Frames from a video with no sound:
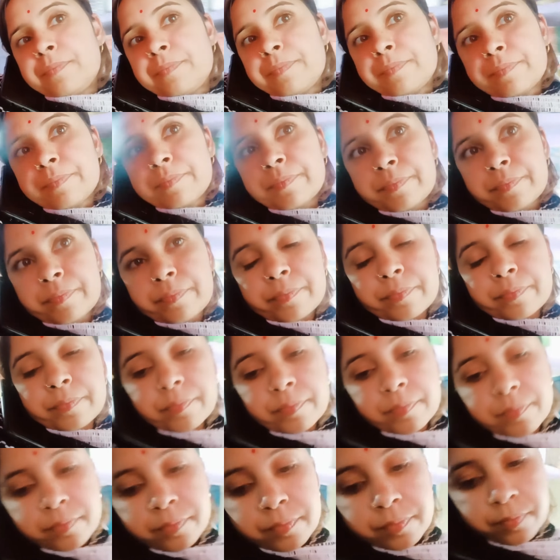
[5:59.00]
तो
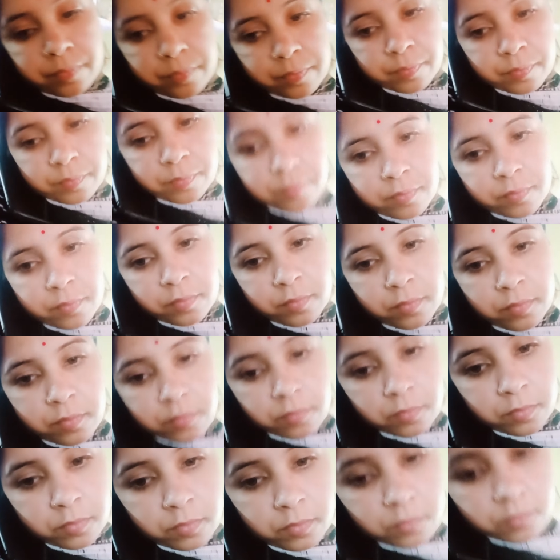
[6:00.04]
यहाँ पर मेरी फ्रेंड का
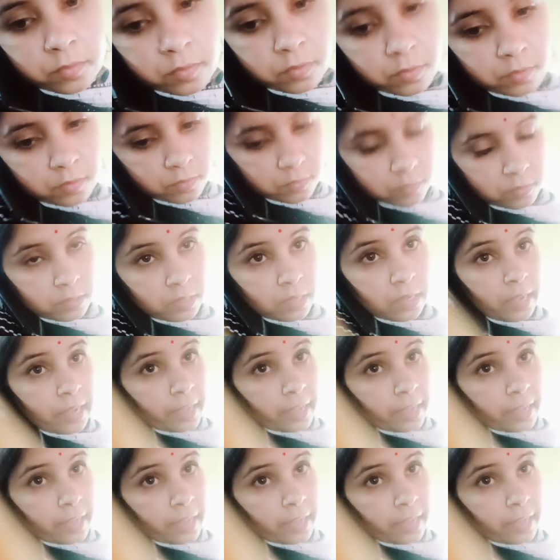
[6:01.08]
फ़ोन आ गया था